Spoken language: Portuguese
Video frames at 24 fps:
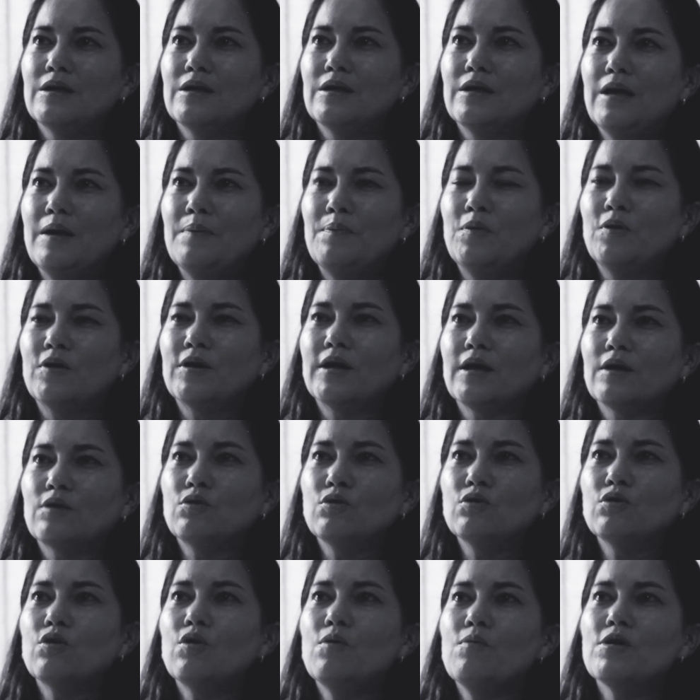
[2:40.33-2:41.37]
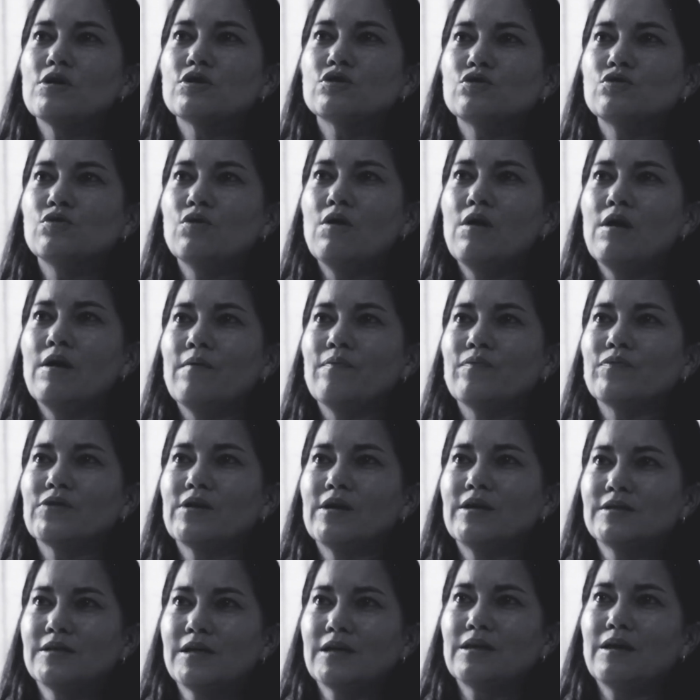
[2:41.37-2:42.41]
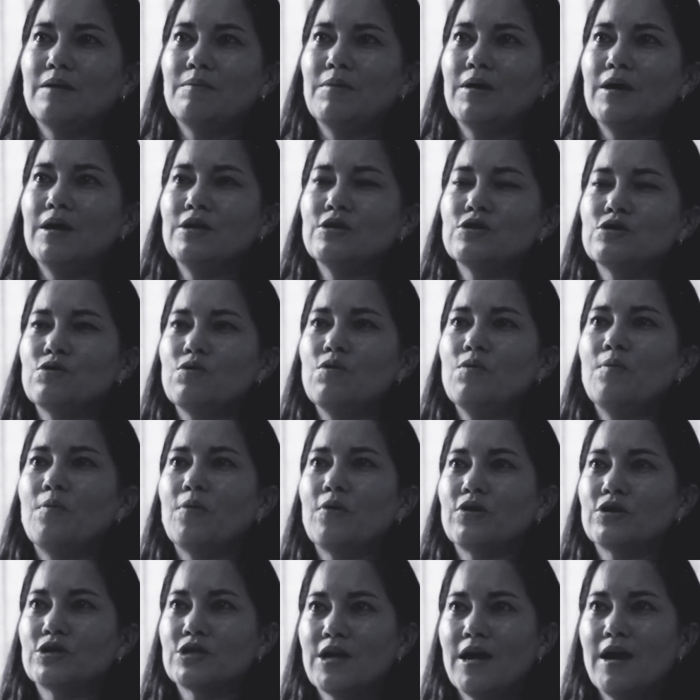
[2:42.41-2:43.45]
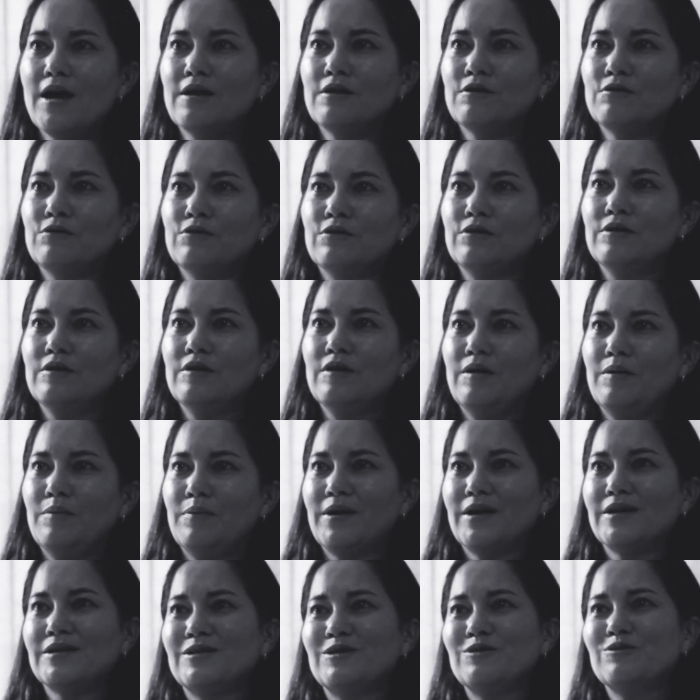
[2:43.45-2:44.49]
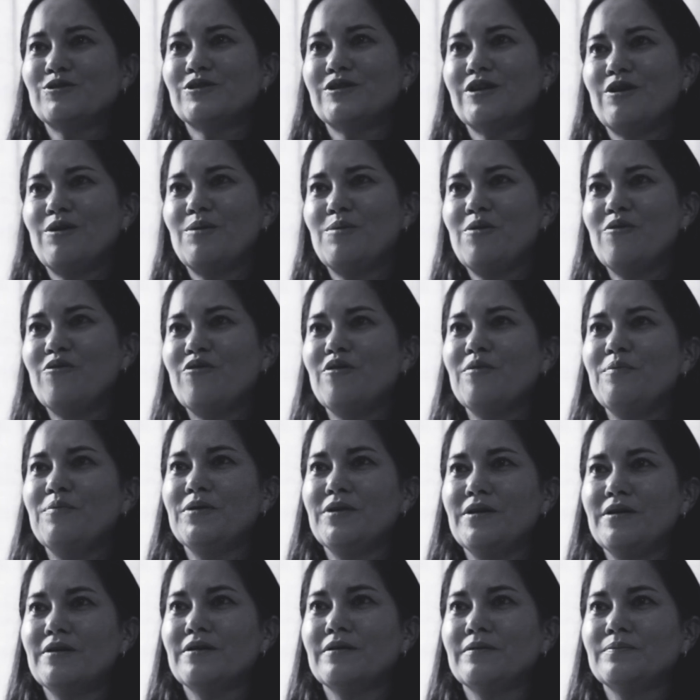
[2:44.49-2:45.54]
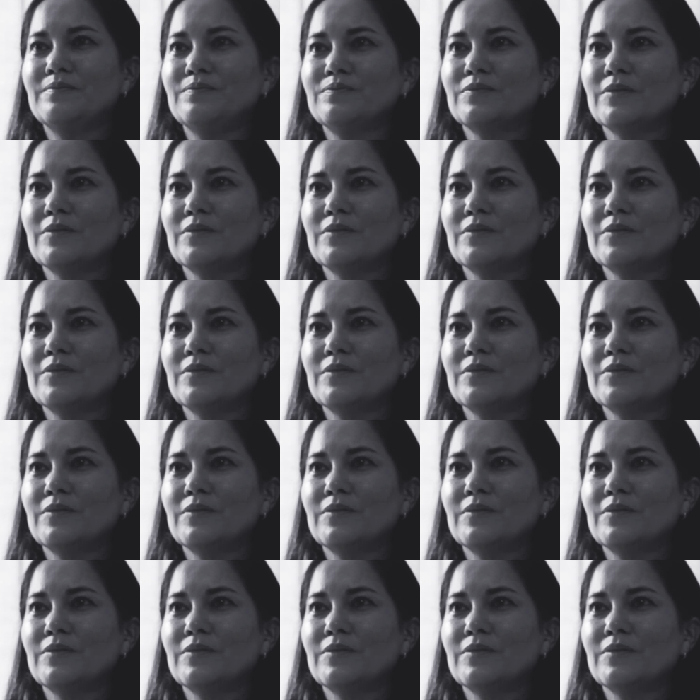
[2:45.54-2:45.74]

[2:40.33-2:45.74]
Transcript: né? porque tudo começou exatamente com o um projeto Brasil Sem Homofobia,